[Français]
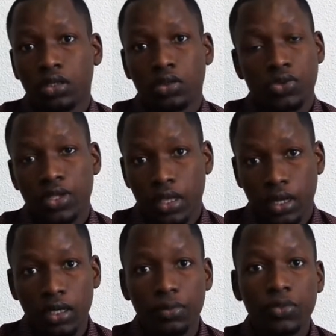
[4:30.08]
euh, au
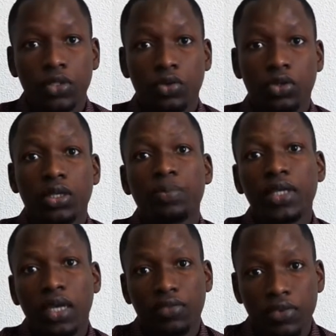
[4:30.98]
Sénégal, donc il
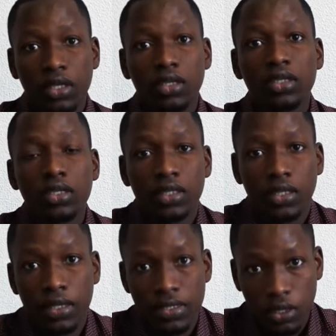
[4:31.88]
peut y arriver que
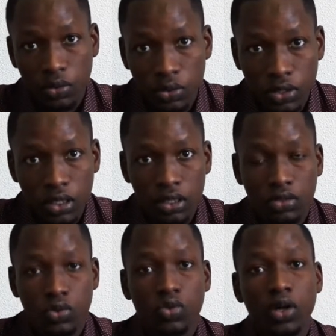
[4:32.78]
des agriculteurs
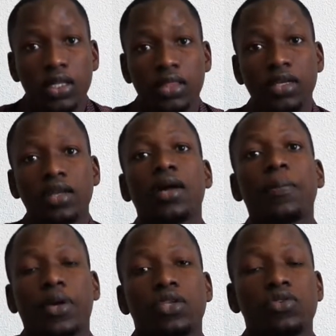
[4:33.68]
soient dans
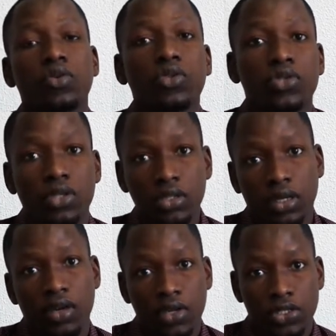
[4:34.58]
la pression de ce
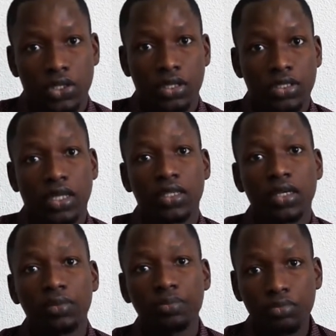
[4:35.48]
ravageur,
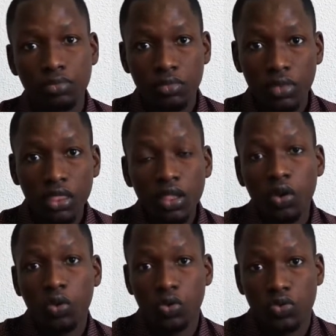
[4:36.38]
c'est-à-dire
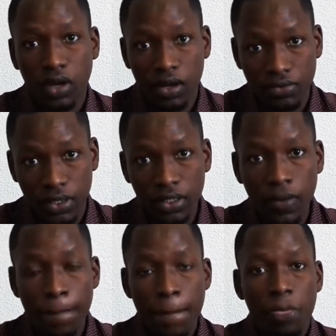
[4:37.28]
qu'on soit
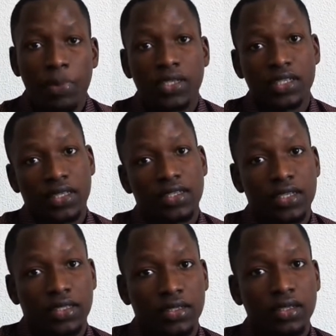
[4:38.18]
envoyé par cet
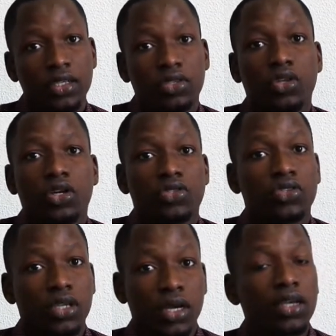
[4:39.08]
insecte. Dans
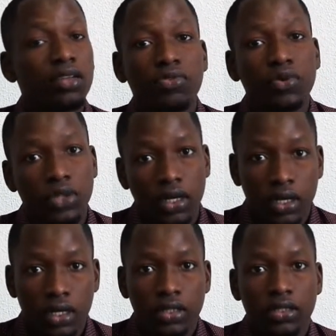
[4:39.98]
ce cas, il
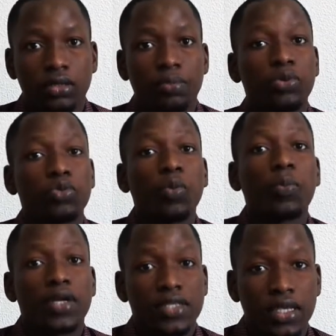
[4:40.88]
faudra euh, plutôt
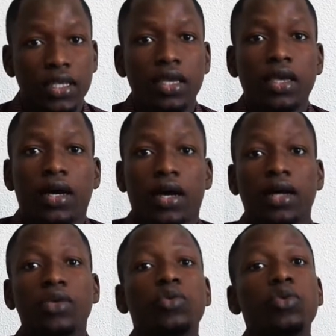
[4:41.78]
penser
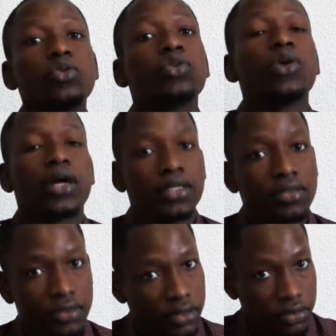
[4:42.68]
à une lutte
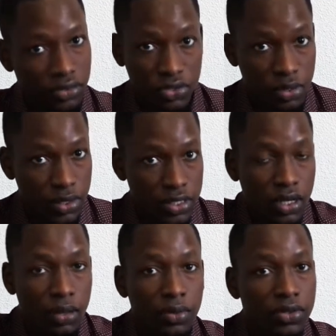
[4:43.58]
curative. Forcément, c'est